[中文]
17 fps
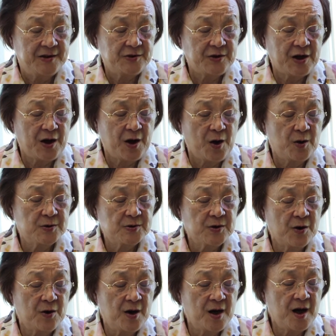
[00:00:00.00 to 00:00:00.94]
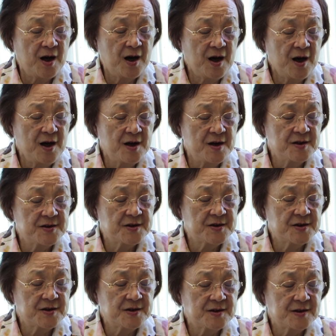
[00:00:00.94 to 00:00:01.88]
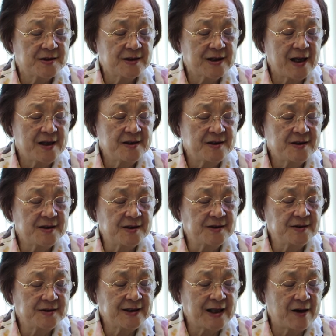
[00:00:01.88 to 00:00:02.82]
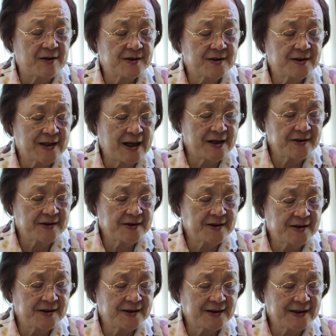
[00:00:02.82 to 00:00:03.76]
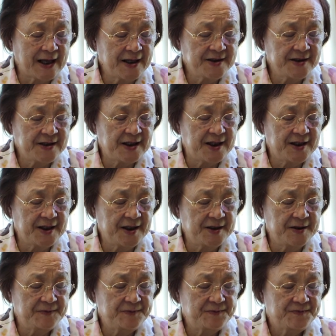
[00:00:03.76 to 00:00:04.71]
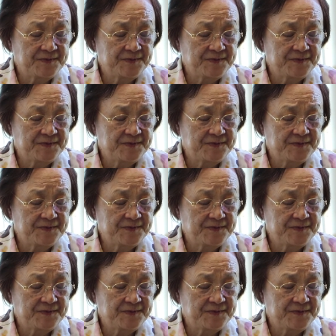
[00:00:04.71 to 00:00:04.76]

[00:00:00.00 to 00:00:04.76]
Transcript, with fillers: 最后从二三十到三十三节呢，